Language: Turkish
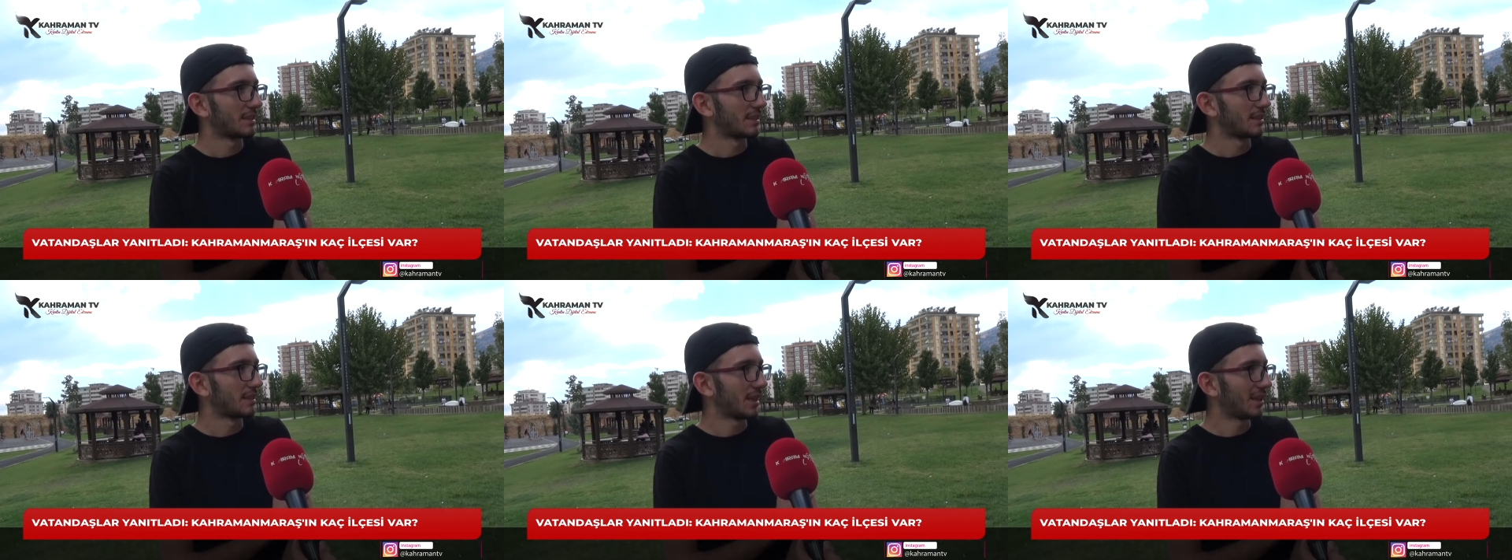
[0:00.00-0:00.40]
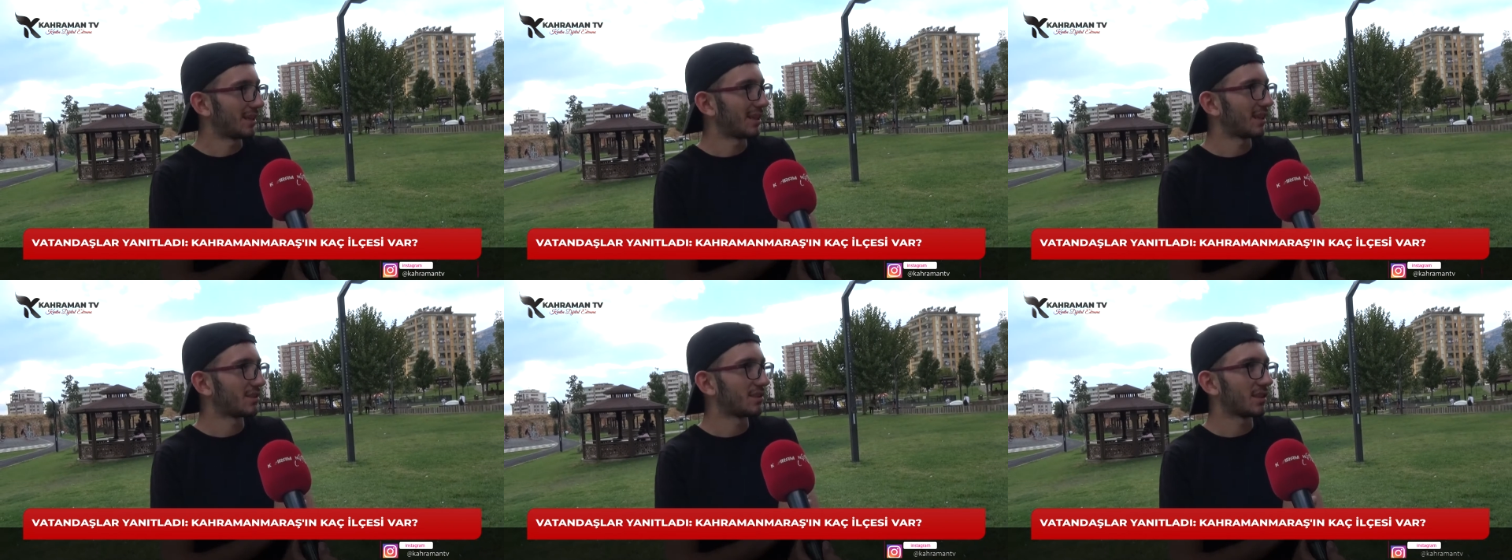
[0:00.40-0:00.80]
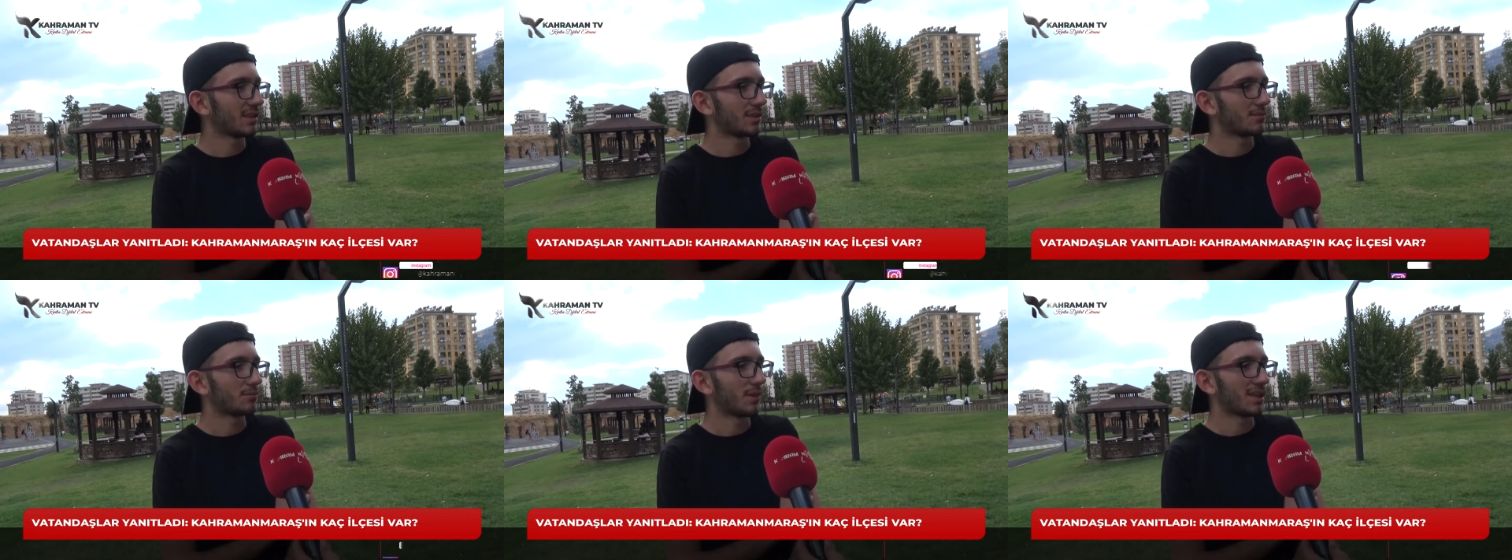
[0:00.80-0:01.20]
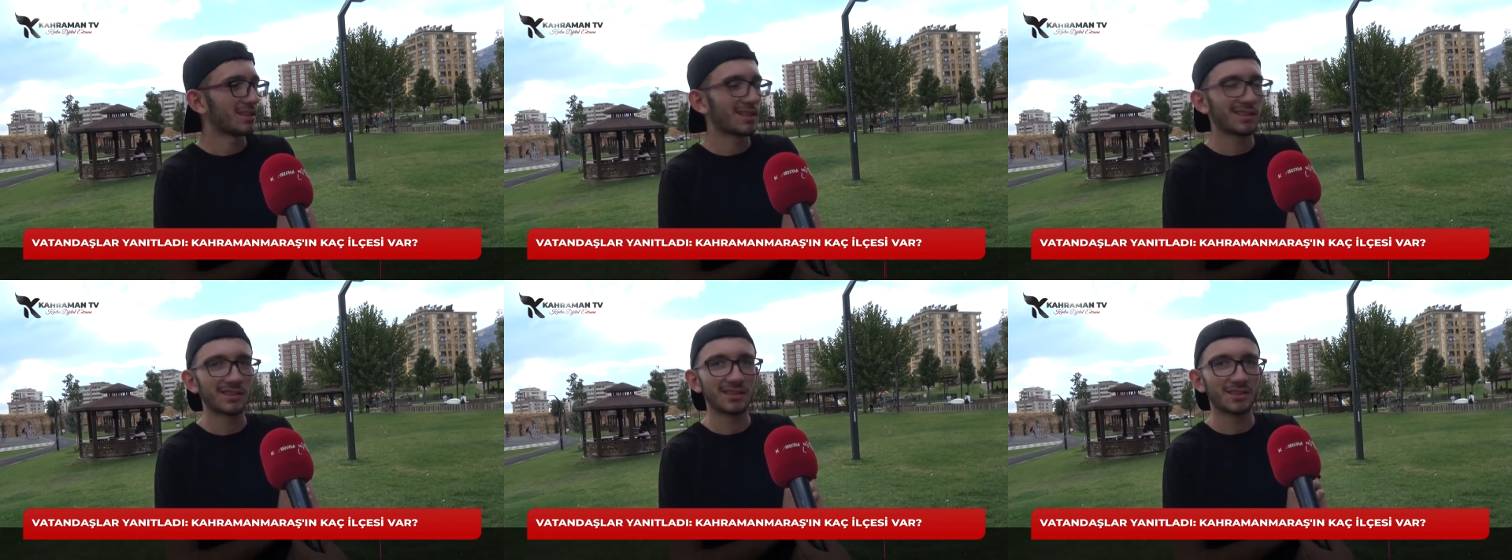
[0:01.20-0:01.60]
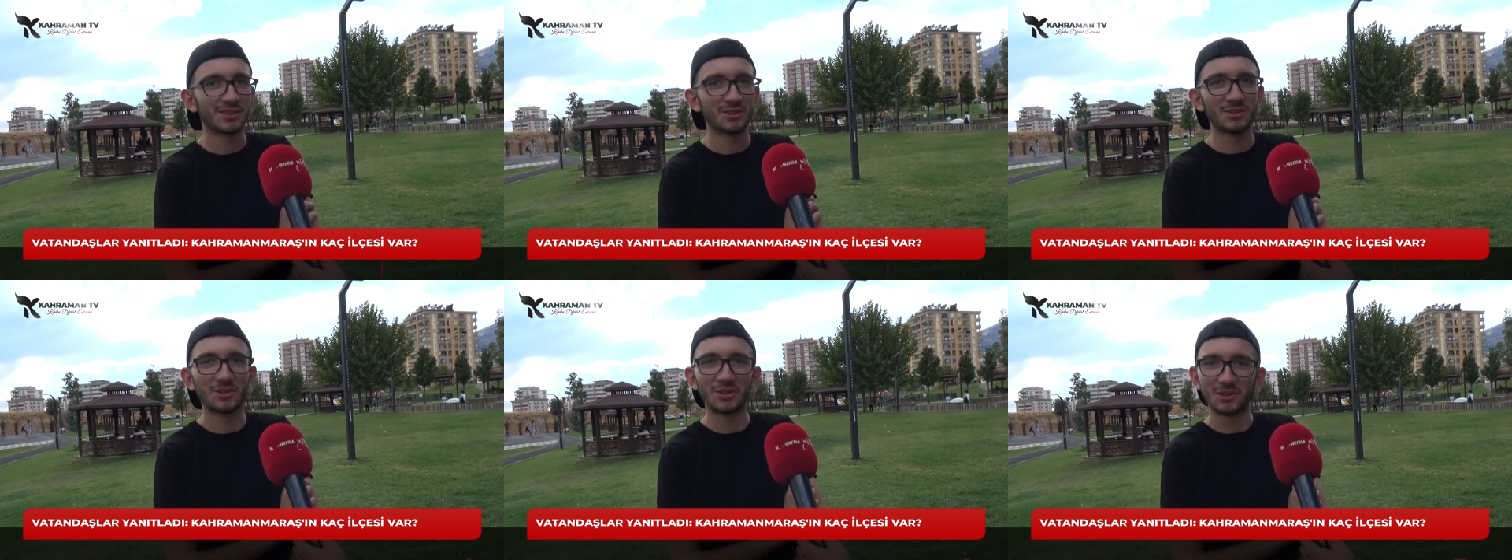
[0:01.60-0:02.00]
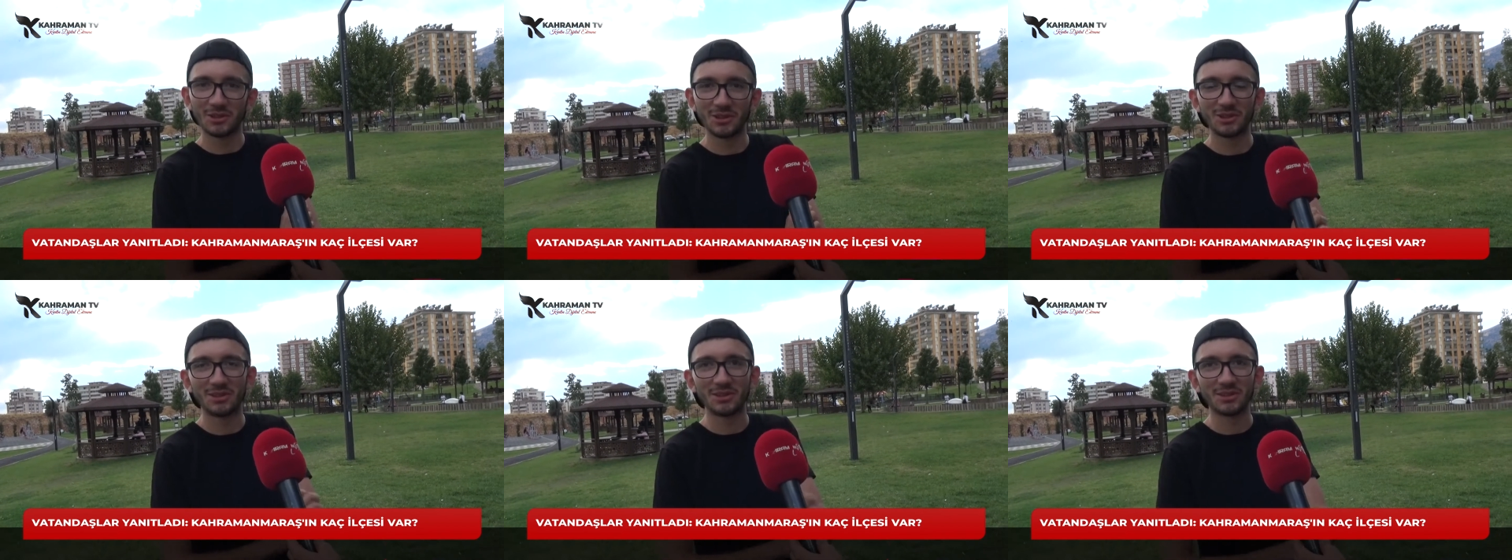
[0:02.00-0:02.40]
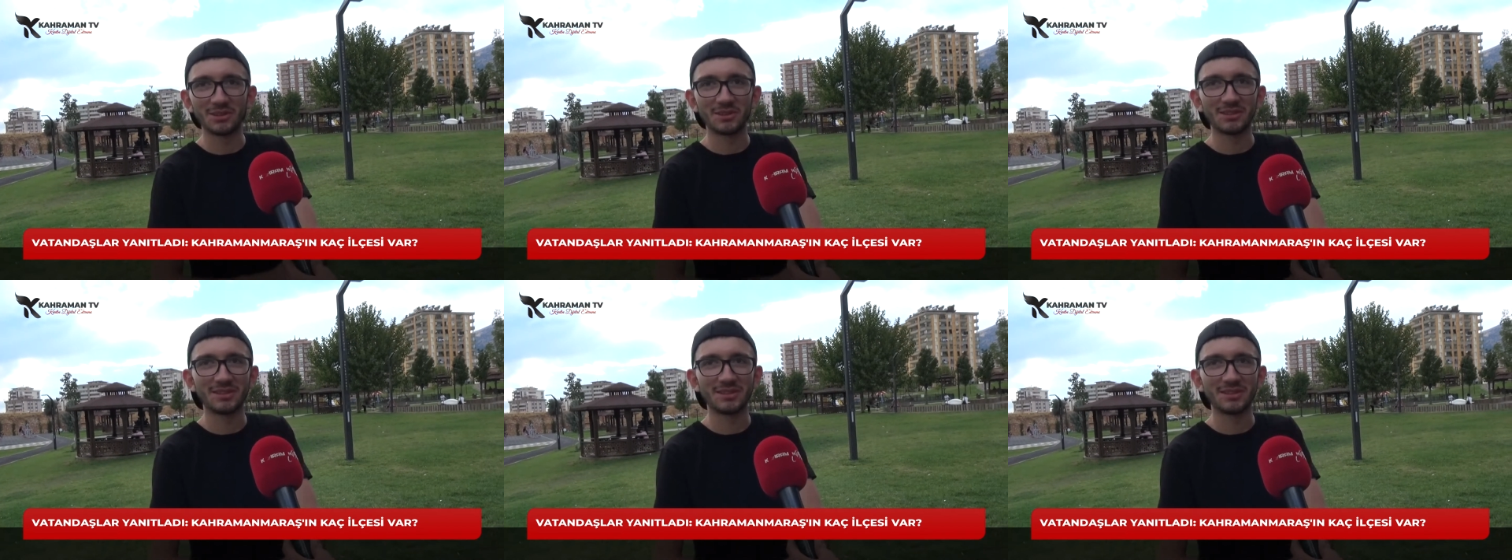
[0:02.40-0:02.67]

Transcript: Çağlayan Cennet, Pazarcık, Türkoğlu,